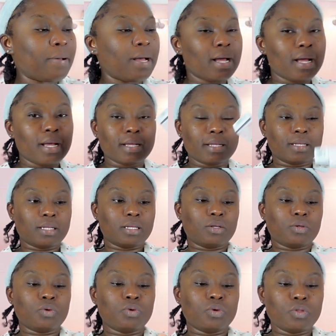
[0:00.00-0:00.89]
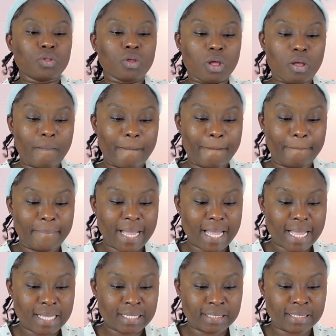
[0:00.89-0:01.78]
par une
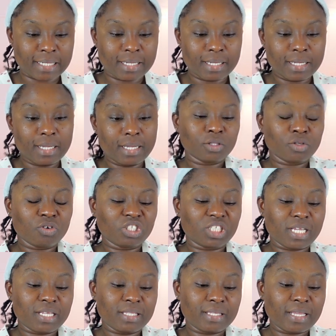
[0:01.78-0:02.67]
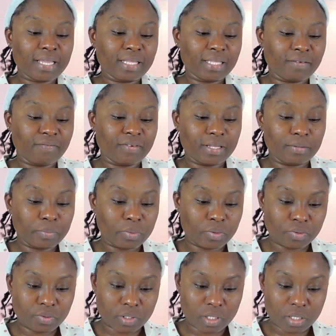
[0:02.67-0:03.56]
base. Donc, j'ai été à un
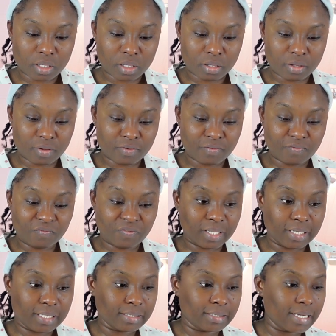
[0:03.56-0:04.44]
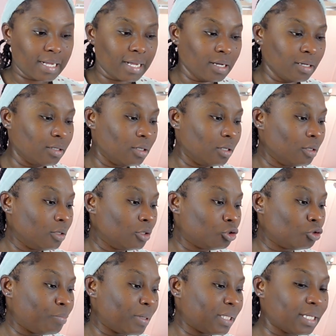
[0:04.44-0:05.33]
événement euh,
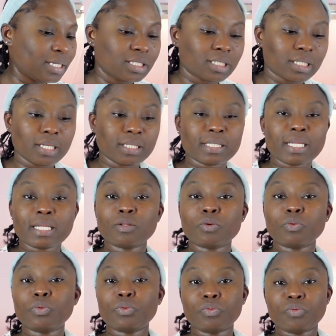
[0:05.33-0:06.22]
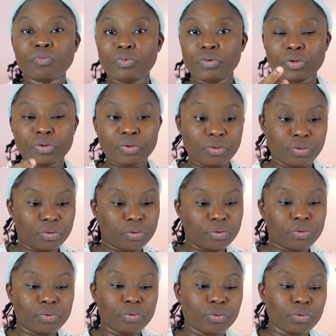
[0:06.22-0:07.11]
Je vous partagerai ça dans le vlog
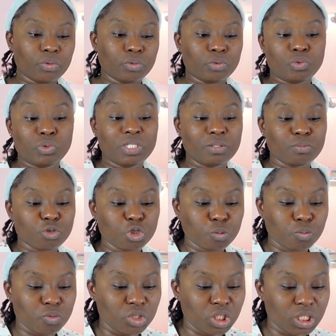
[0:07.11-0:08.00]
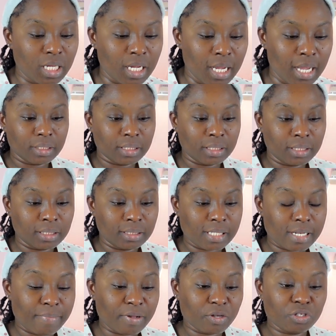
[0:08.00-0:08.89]
euh, du dimanche prochain. Et
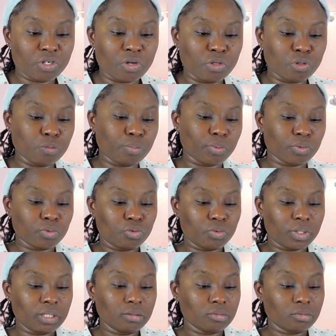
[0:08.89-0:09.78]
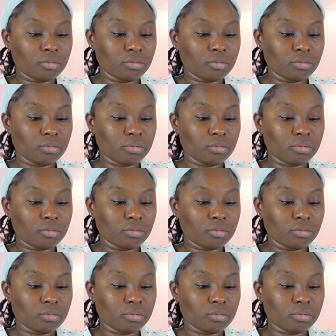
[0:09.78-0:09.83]
c'est là-bas que j'ai eu ce produit.